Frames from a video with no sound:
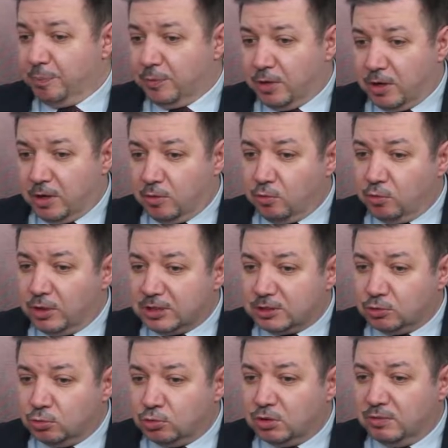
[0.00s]
А, у нас
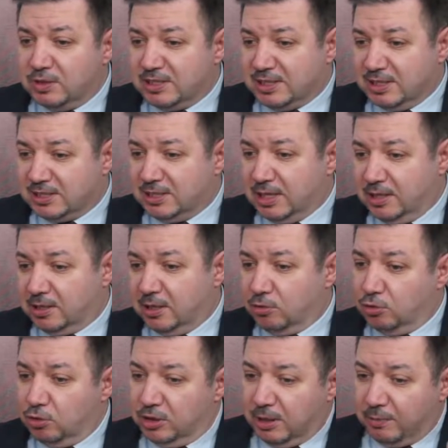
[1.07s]
уровень сознания
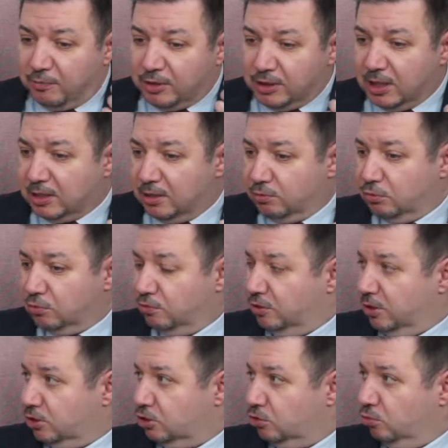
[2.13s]
такой, нам вкладывают в
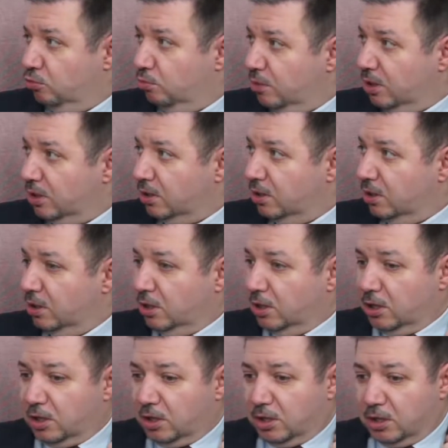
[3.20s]
наши умы
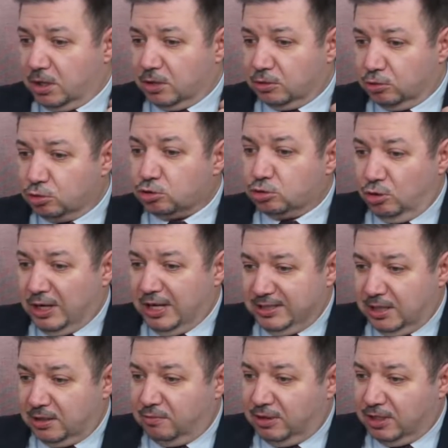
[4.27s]
а, то, что
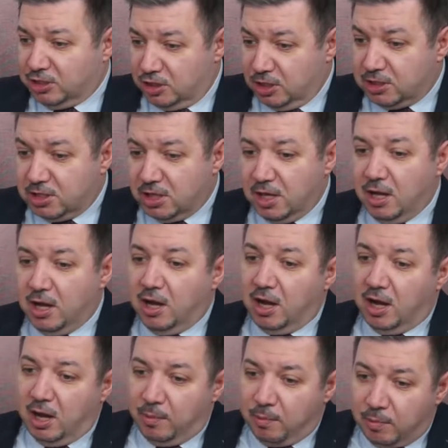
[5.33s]
хотят вложить,
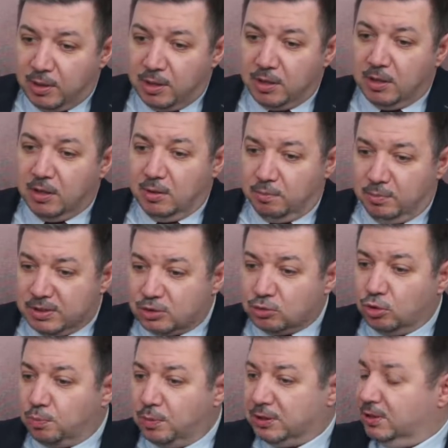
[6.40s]
а мы
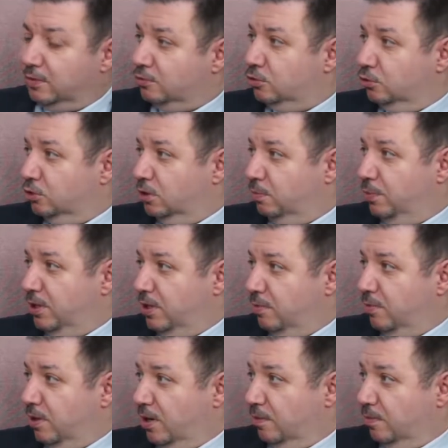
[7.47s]
безропотно все это
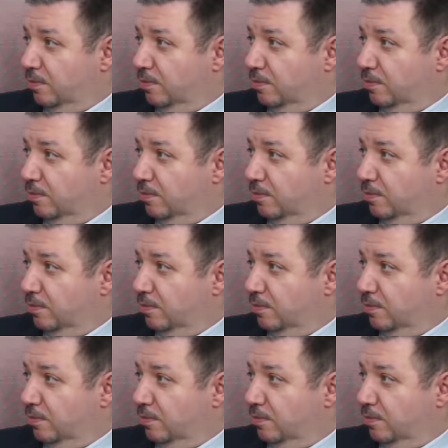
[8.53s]
принимаем.